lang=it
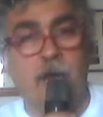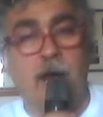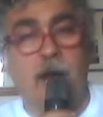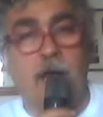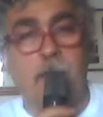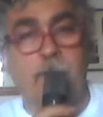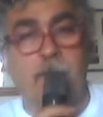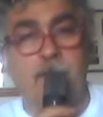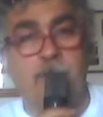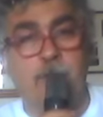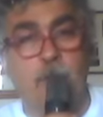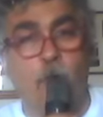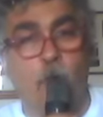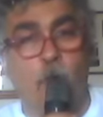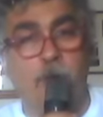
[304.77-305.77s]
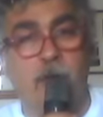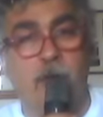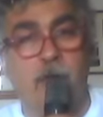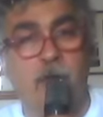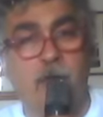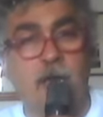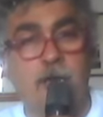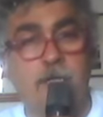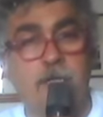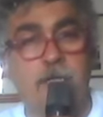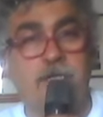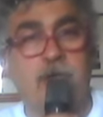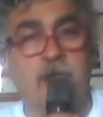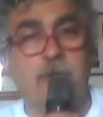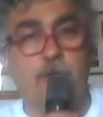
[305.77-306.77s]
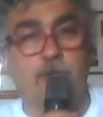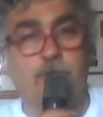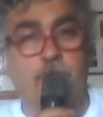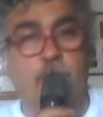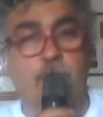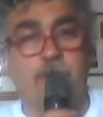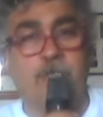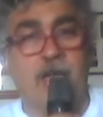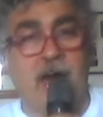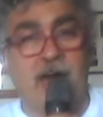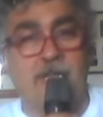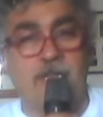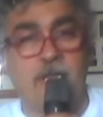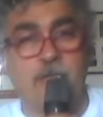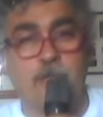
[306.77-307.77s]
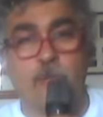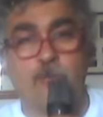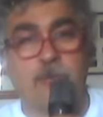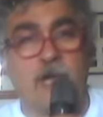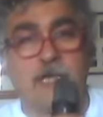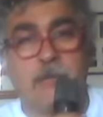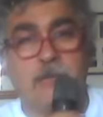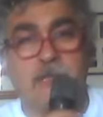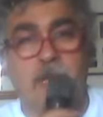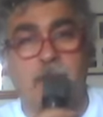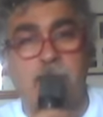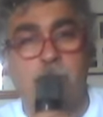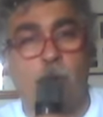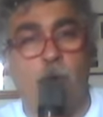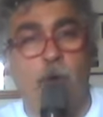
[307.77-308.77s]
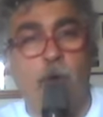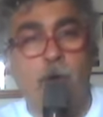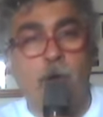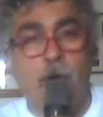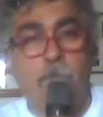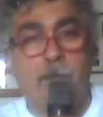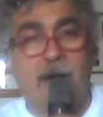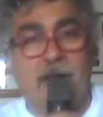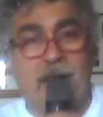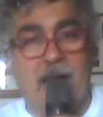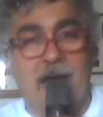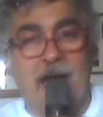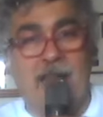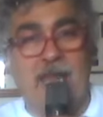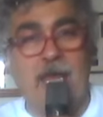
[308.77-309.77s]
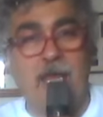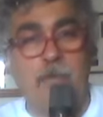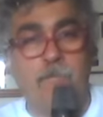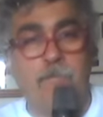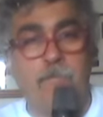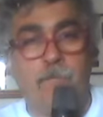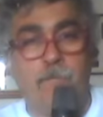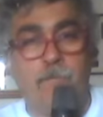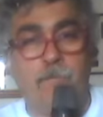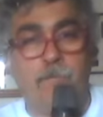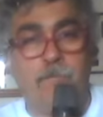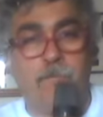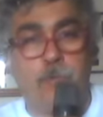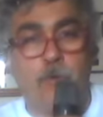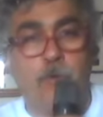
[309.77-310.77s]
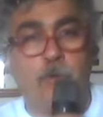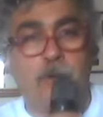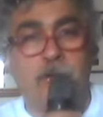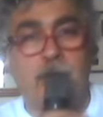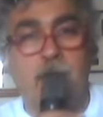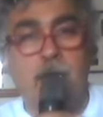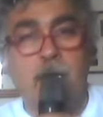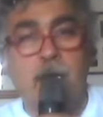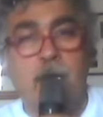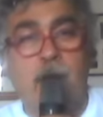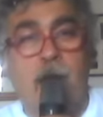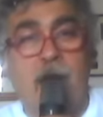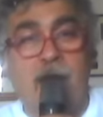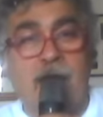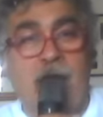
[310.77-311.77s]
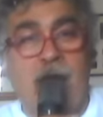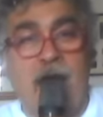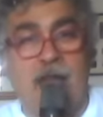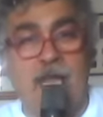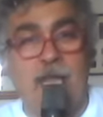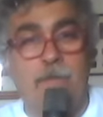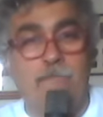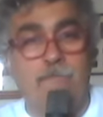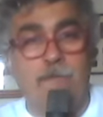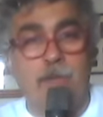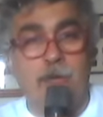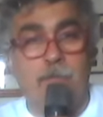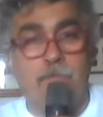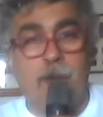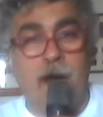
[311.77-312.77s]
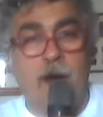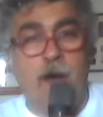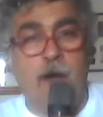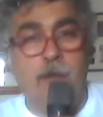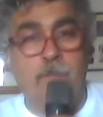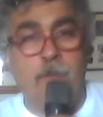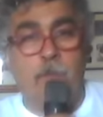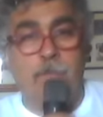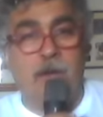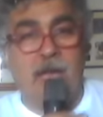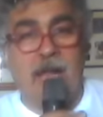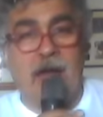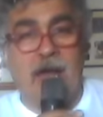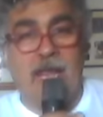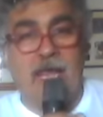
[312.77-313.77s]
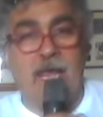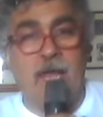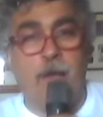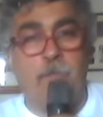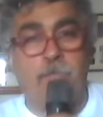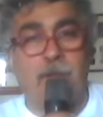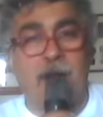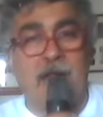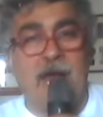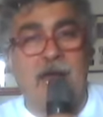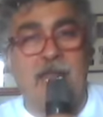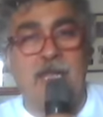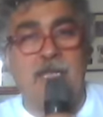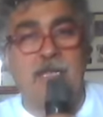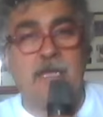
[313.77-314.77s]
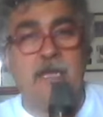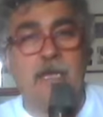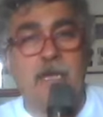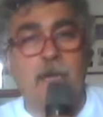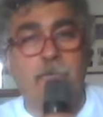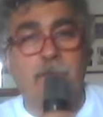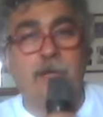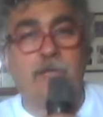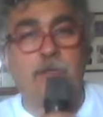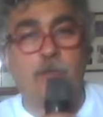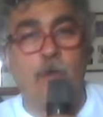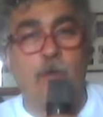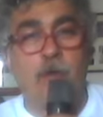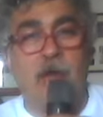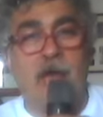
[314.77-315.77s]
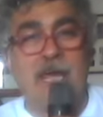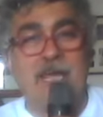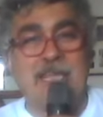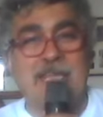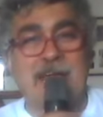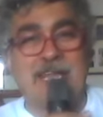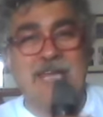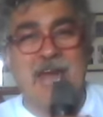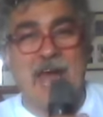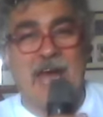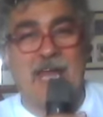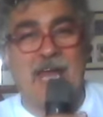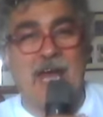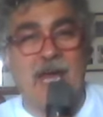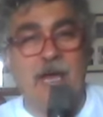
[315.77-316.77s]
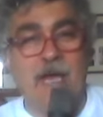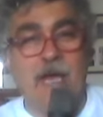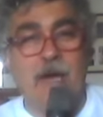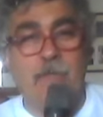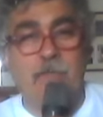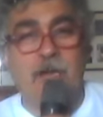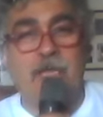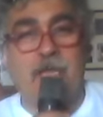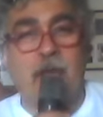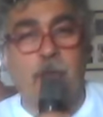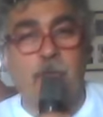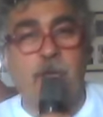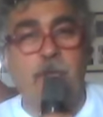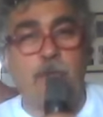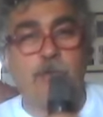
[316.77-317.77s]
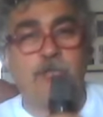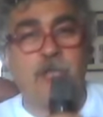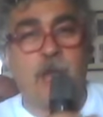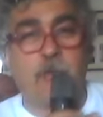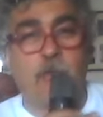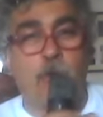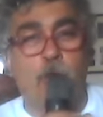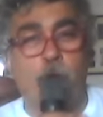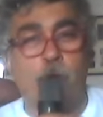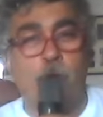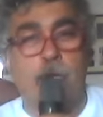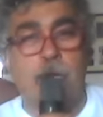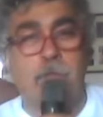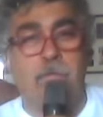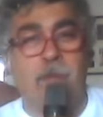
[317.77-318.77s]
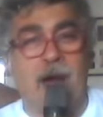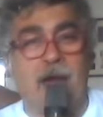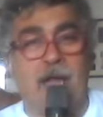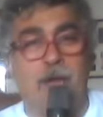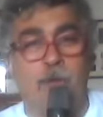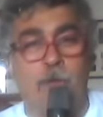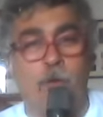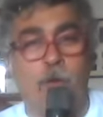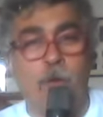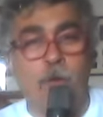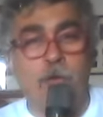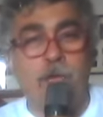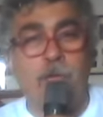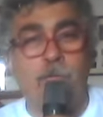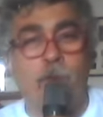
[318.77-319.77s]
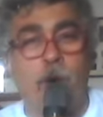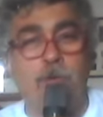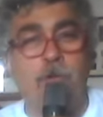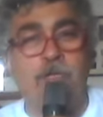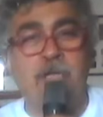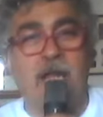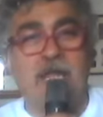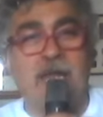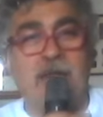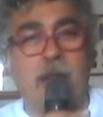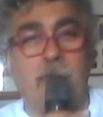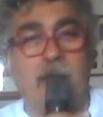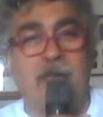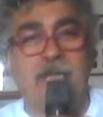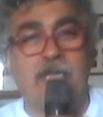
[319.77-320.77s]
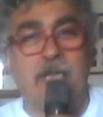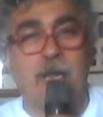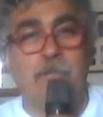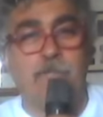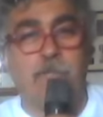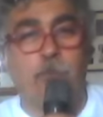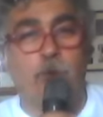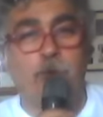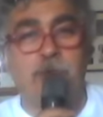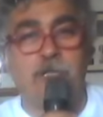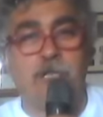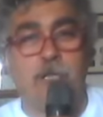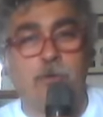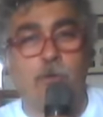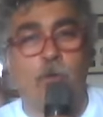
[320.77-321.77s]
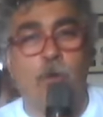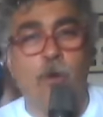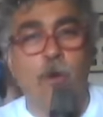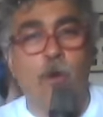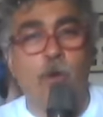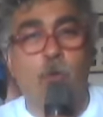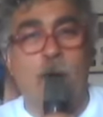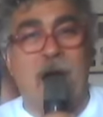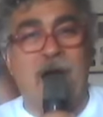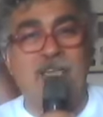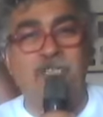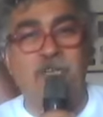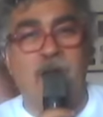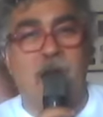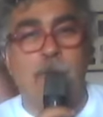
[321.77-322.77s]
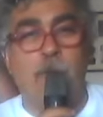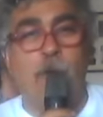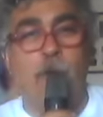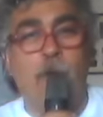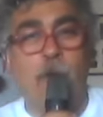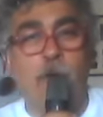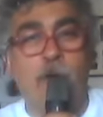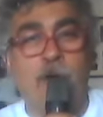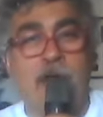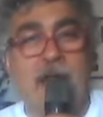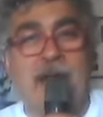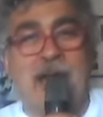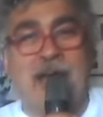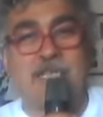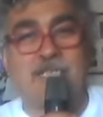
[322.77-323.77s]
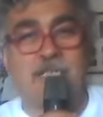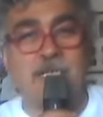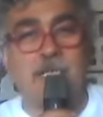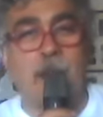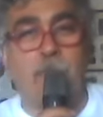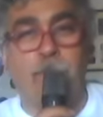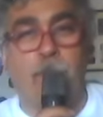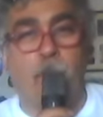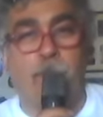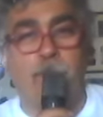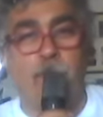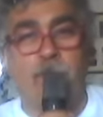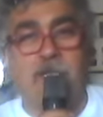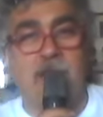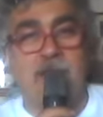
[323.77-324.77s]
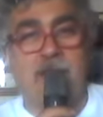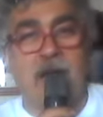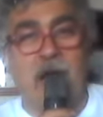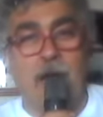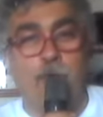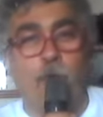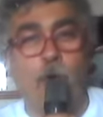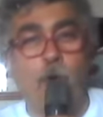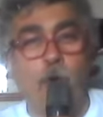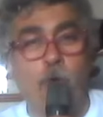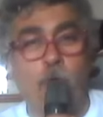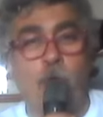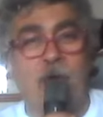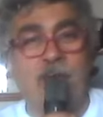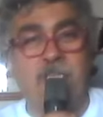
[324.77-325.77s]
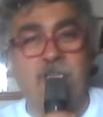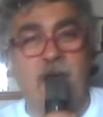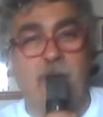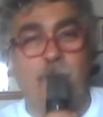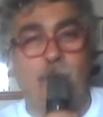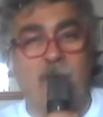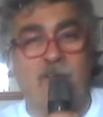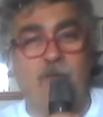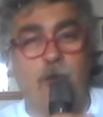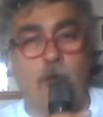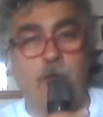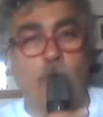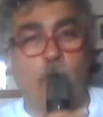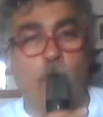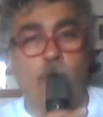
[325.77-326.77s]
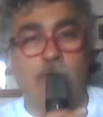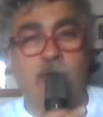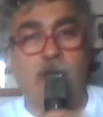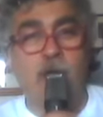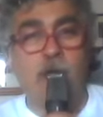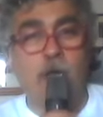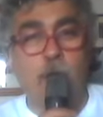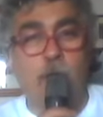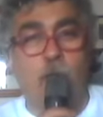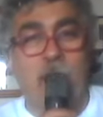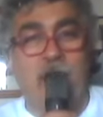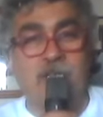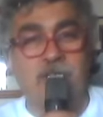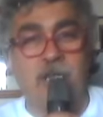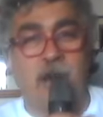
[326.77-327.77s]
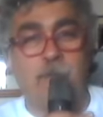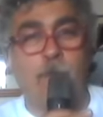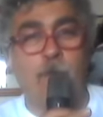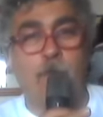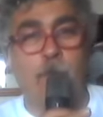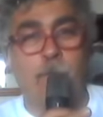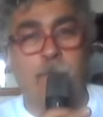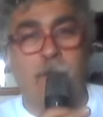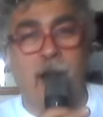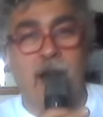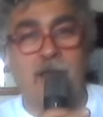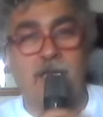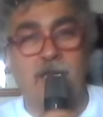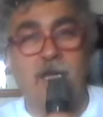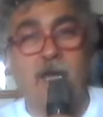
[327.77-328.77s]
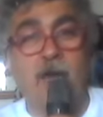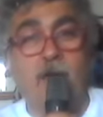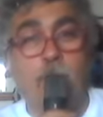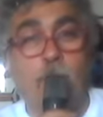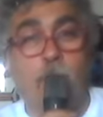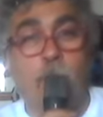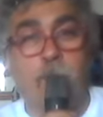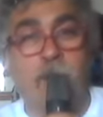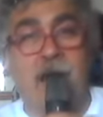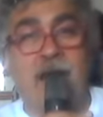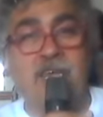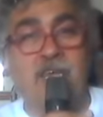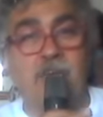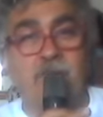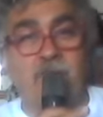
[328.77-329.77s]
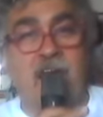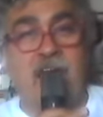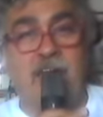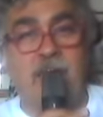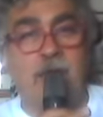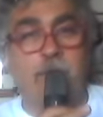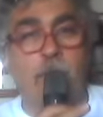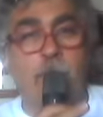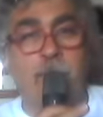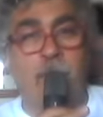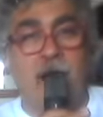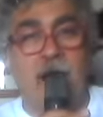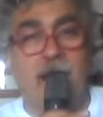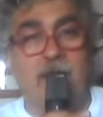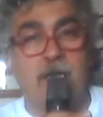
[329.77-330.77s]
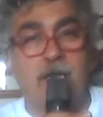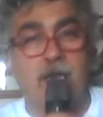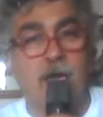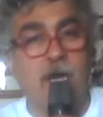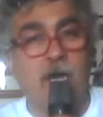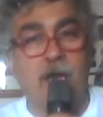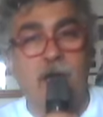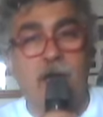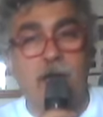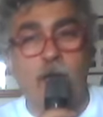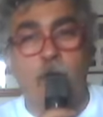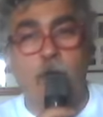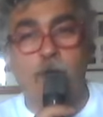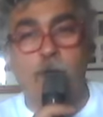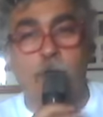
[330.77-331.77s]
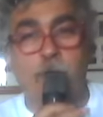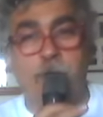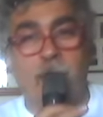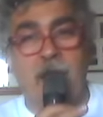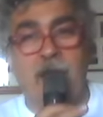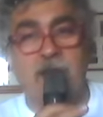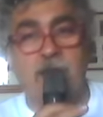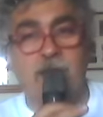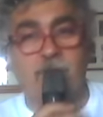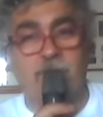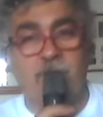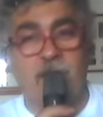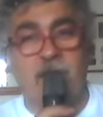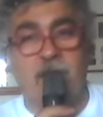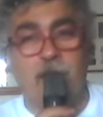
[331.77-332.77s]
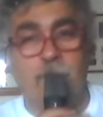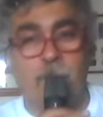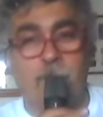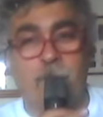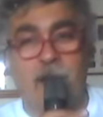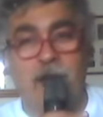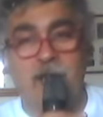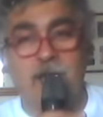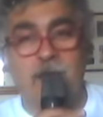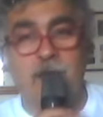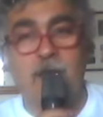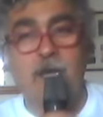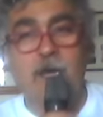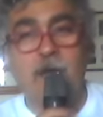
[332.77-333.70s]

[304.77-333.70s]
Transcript: alle persone dicendo stronzate, scusatemi del mio parlare plurianale, ma il mio parlare è un parlare di persona italiana, perché qui non c'è coloro che parlano in modo italianamente politico. Qua siamo ragazzi del popolo italiano, qua siamo lavoratori, qua siamo compagni, compagni veri compagni e non compagni, frega compagni.